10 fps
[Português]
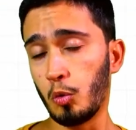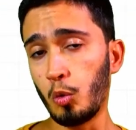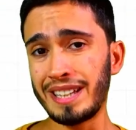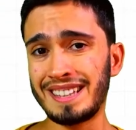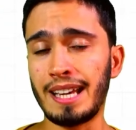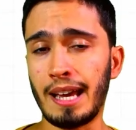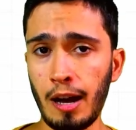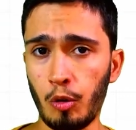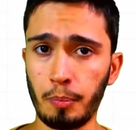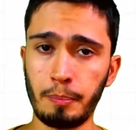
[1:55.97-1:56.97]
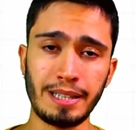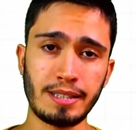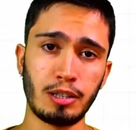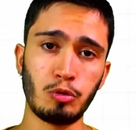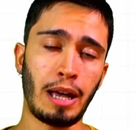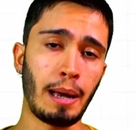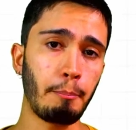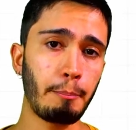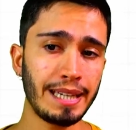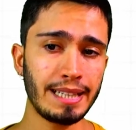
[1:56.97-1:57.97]
O ideal, pensando
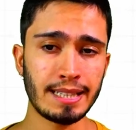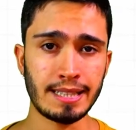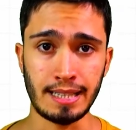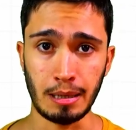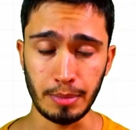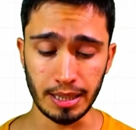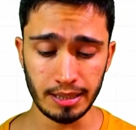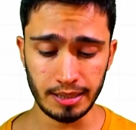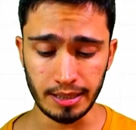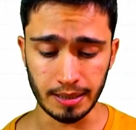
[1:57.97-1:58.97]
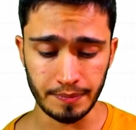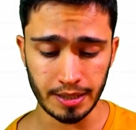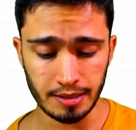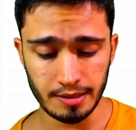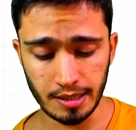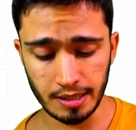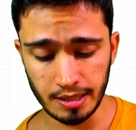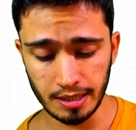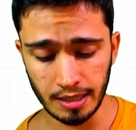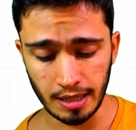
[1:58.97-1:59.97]
apenas na melanina,
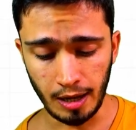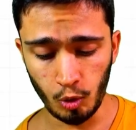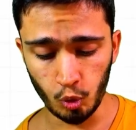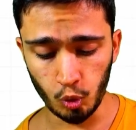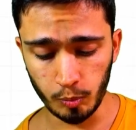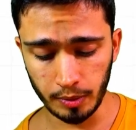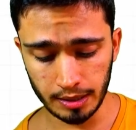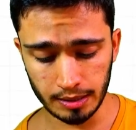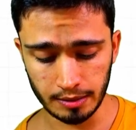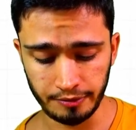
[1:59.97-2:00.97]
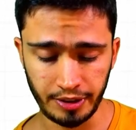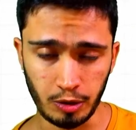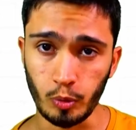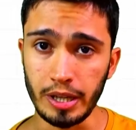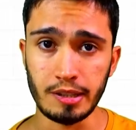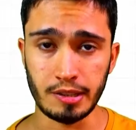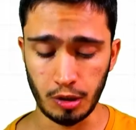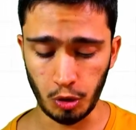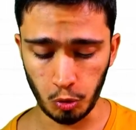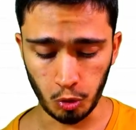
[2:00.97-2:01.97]
seria alguma
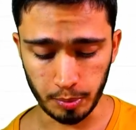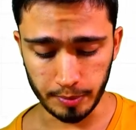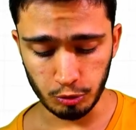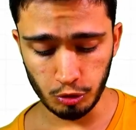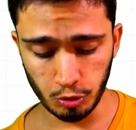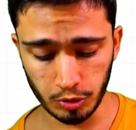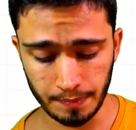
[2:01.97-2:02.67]
frequência, né, comprimento de